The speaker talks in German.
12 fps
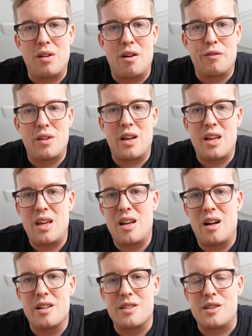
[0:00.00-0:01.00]
auf der
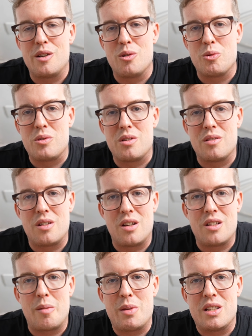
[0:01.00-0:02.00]
E1 genutzt und
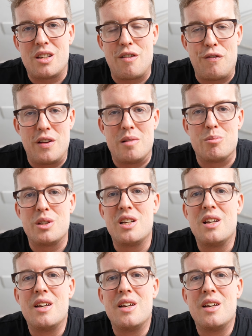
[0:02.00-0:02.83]
äh, damit gefilmt.